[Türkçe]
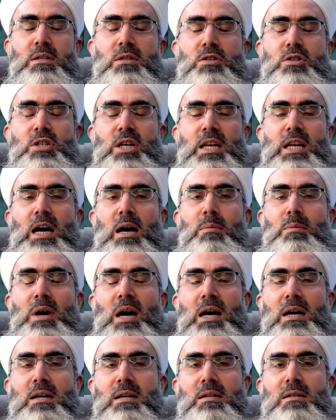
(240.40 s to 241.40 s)
Cenab-ı
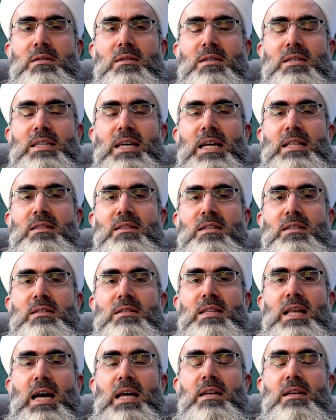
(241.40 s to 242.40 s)
Hakk'ın
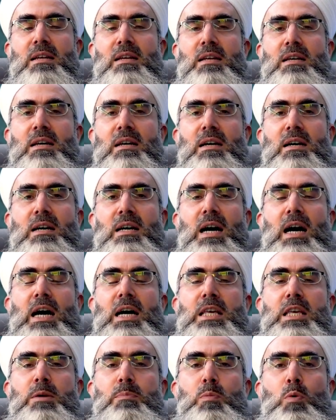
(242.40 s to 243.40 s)
kendinden
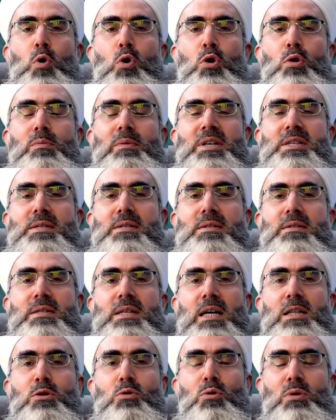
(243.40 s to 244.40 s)
gayip
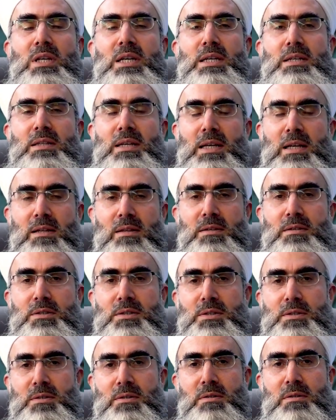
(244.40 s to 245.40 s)
olmasından dolayı
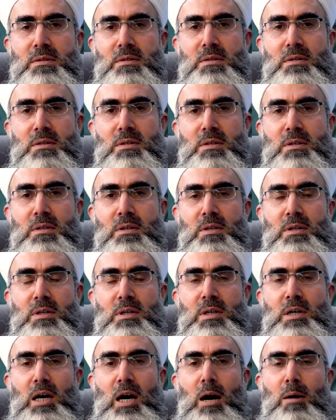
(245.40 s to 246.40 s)
değildir.
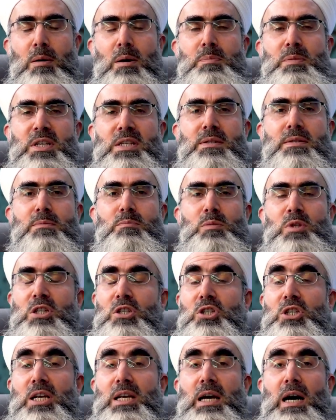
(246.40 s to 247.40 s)
Ama biz bir
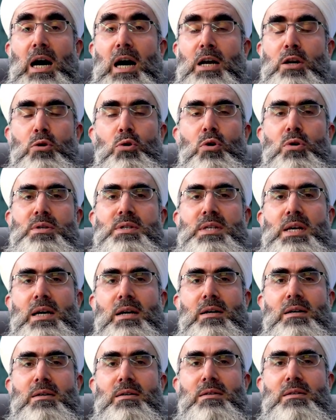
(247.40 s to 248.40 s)
şeyi
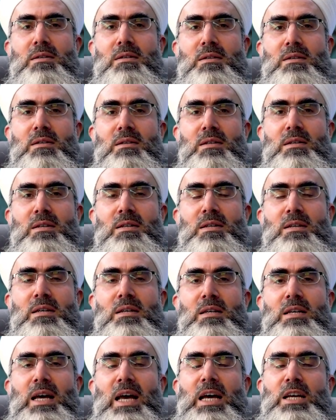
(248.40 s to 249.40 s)
arıyorsak
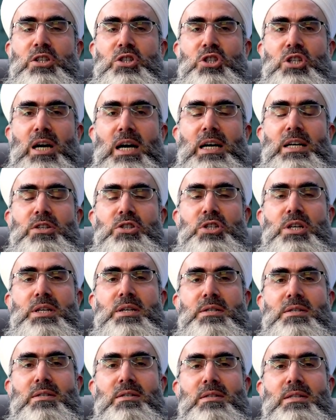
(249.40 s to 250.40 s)
eşya
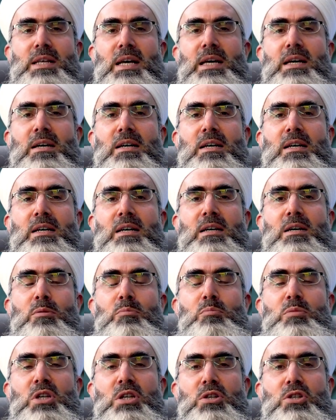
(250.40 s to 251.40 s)
içerisinde
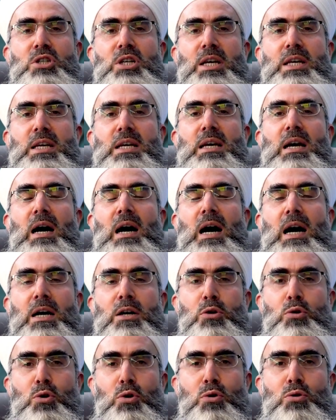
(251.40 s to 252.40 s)
bir şeyi
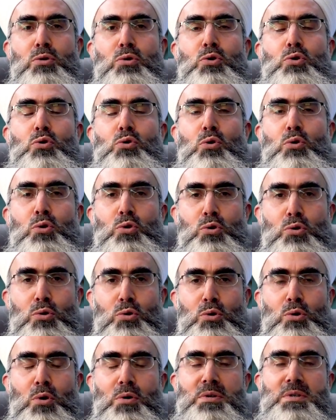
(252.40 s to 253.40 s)
arıyor,
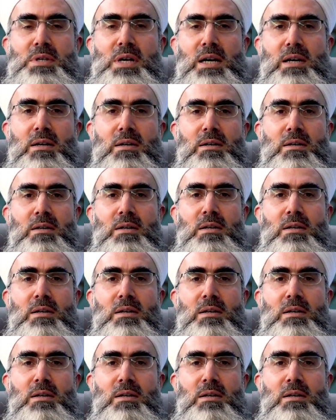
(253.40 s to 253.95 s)
soruşturuyorsak